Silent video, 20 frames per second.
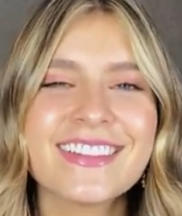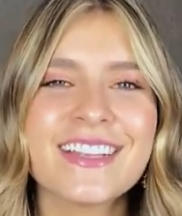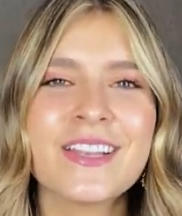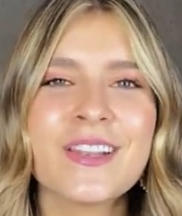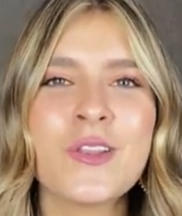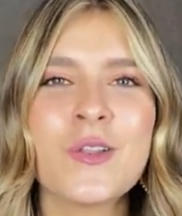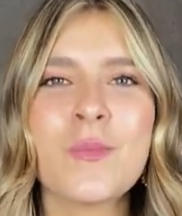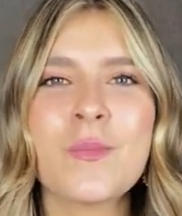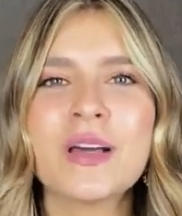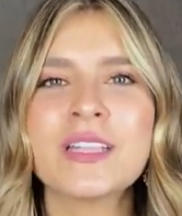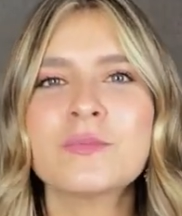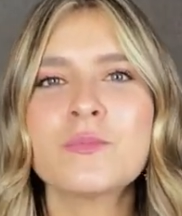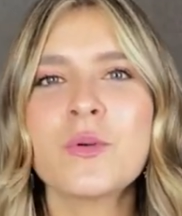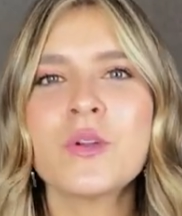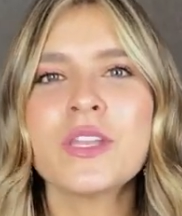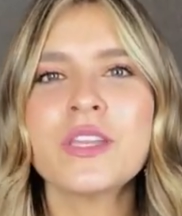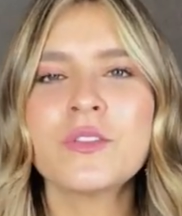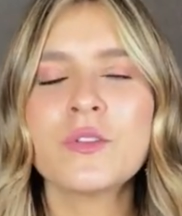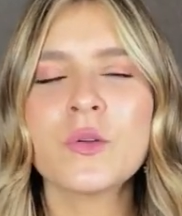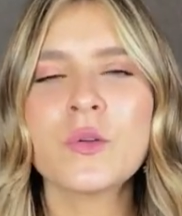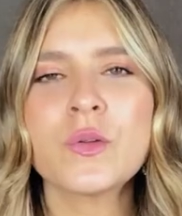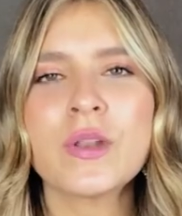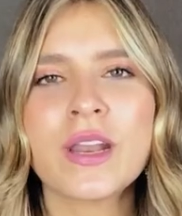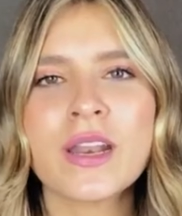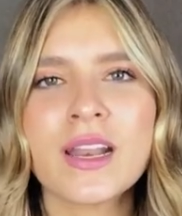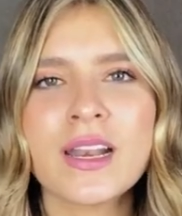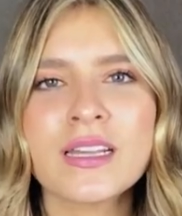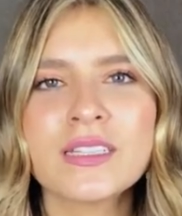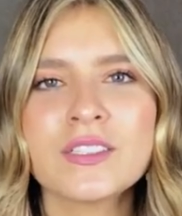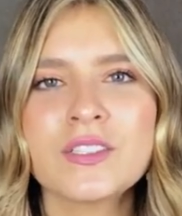Lo más bonito de una
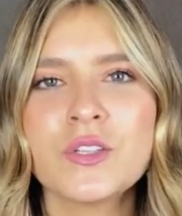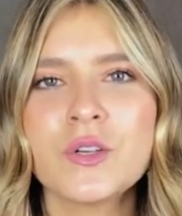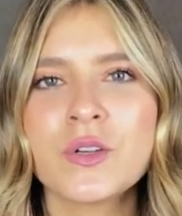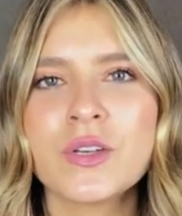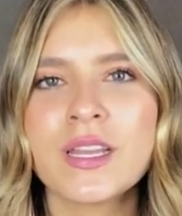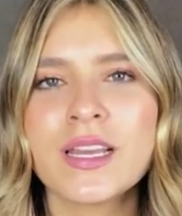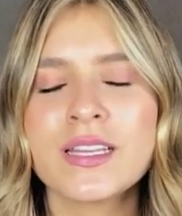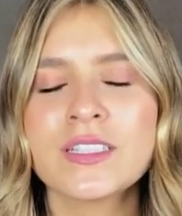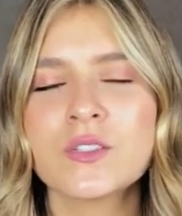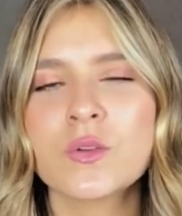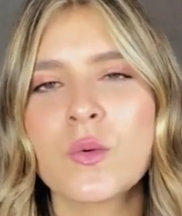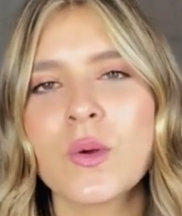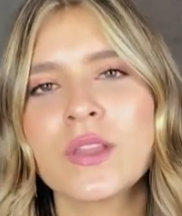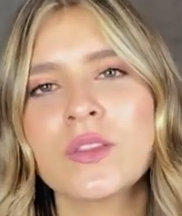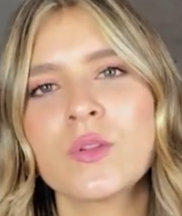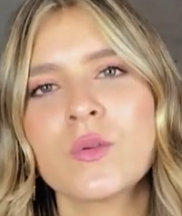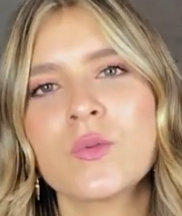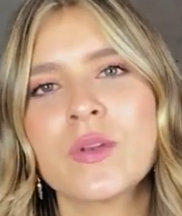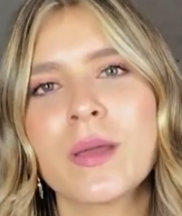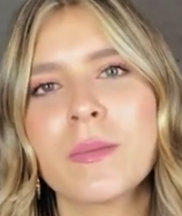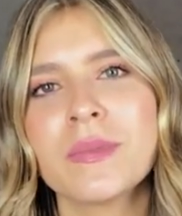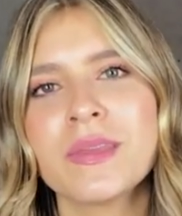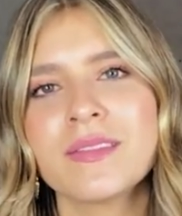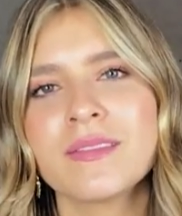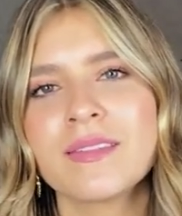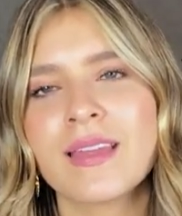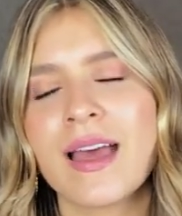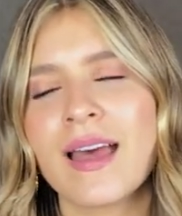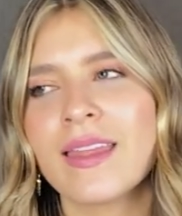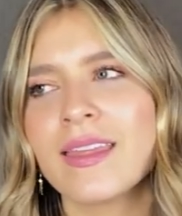relación es cuando una
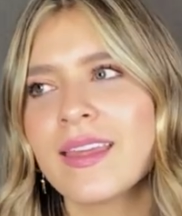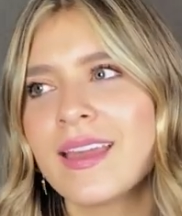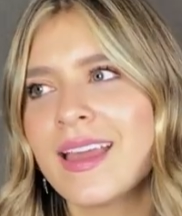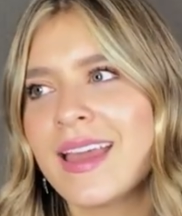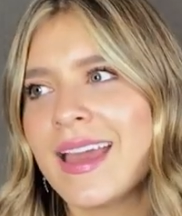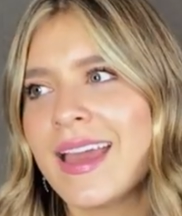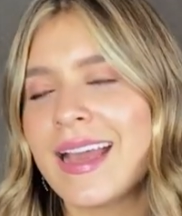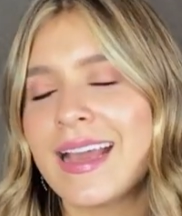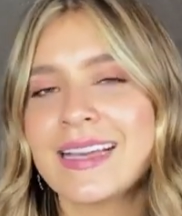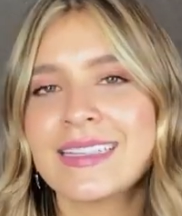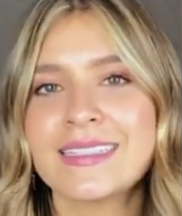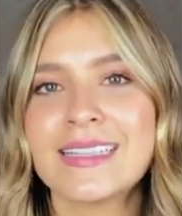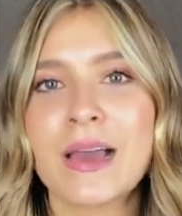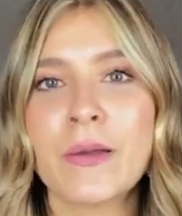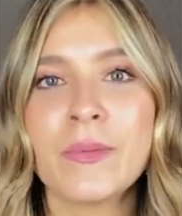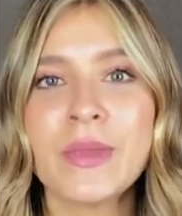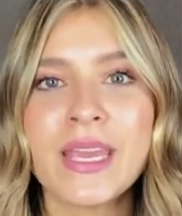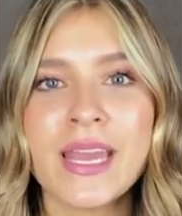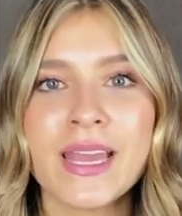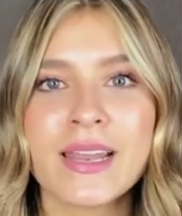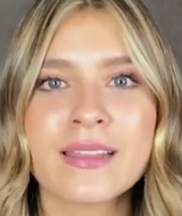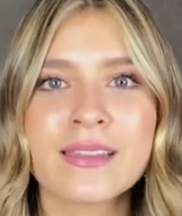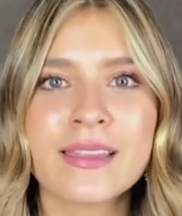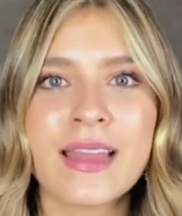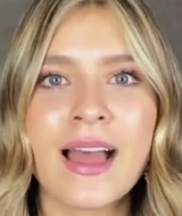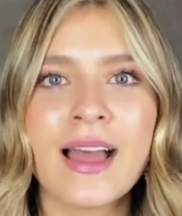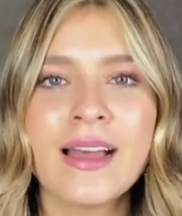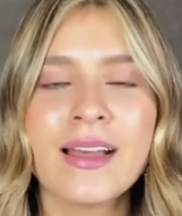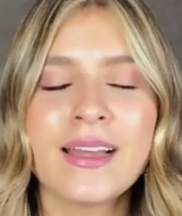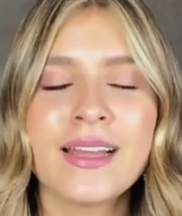amistad es
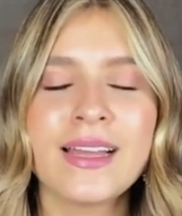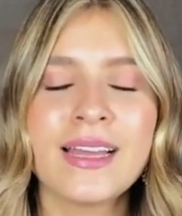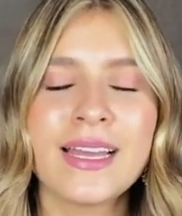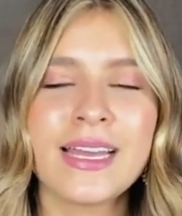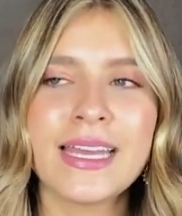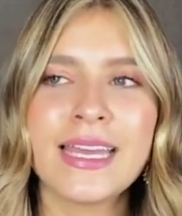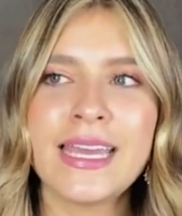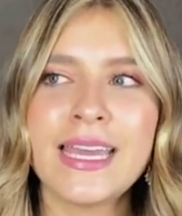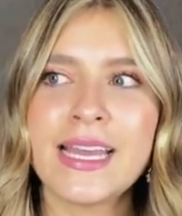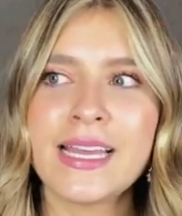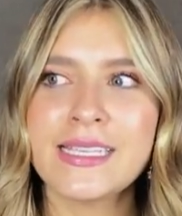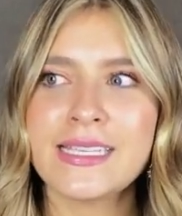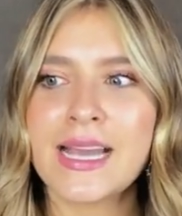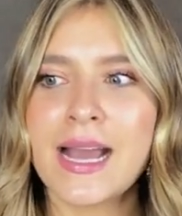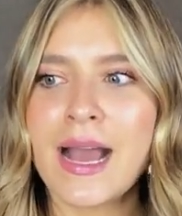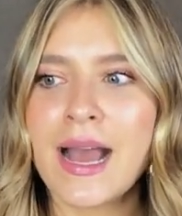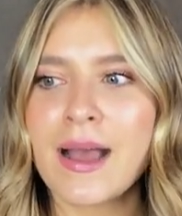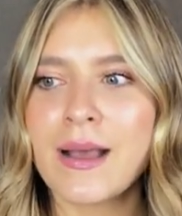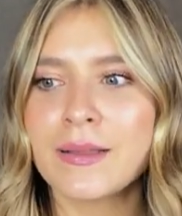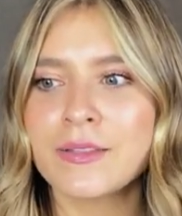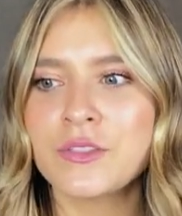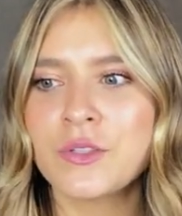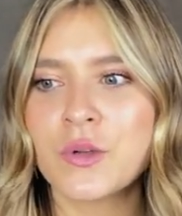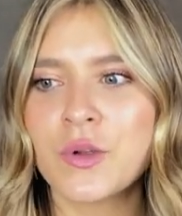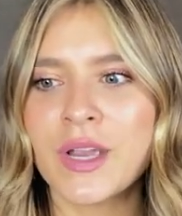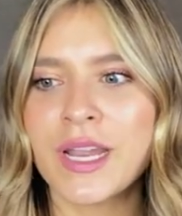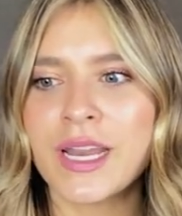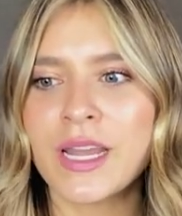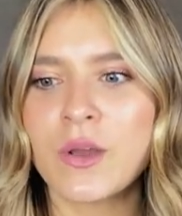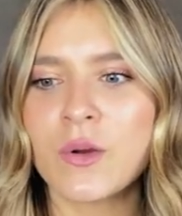abierta y ella yo
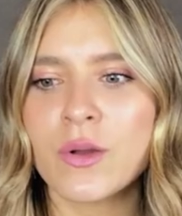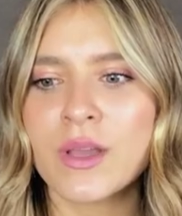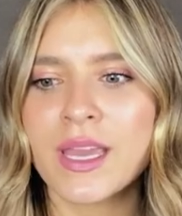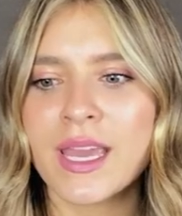creo